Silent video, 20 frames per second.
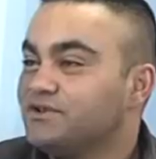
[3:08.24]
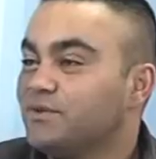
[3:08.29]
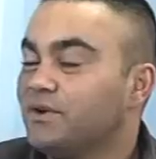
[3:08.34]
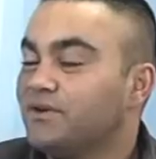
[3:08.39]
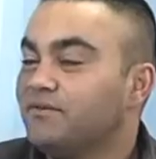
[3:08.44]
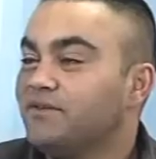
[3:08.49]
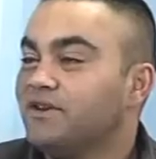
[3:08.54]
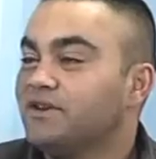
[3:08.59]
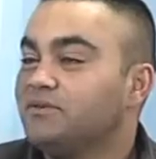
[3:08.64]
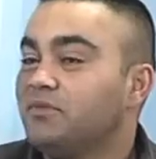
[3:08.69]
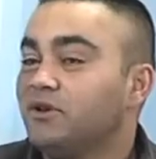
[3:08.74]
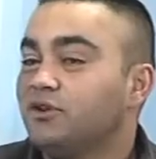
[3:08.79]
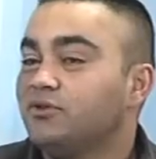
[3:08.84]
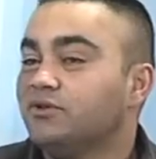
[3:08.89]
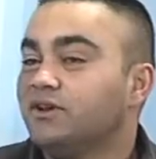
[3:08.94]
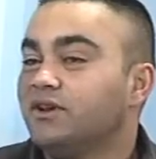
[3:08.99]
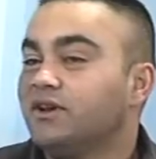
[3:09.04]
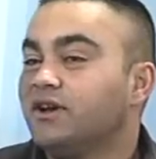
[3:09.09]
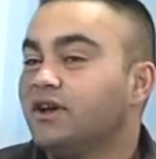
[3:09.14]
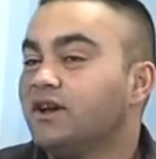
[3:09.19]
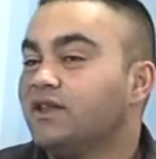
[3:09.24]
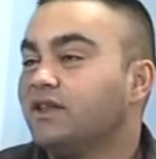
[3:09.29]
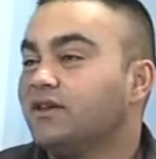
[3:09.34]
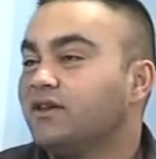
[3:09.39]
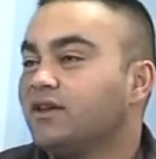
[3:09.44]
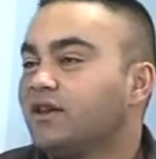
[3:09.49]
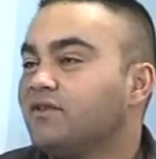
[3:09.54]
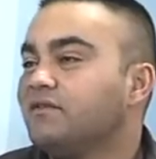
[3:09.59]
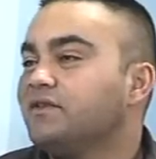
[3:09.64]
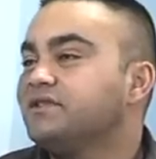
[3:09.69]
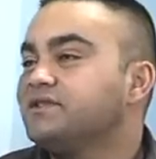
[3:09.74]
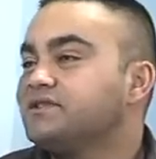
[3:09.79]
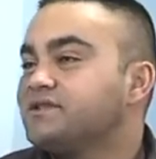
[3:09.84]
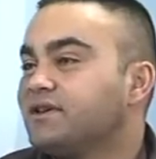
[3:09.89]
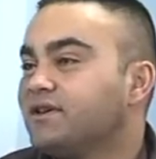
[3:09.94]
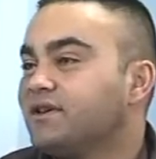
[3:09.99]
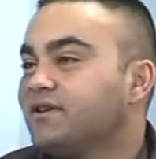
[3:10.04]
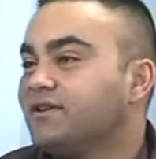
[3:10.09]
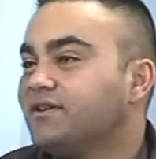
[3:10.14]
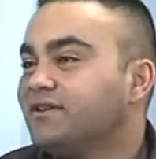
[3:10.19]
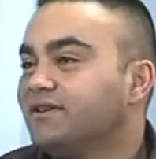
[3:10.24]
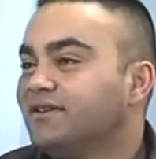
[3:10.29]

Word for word: فيجوال افكت بيحكوا لك هذا جرافيك ديزاين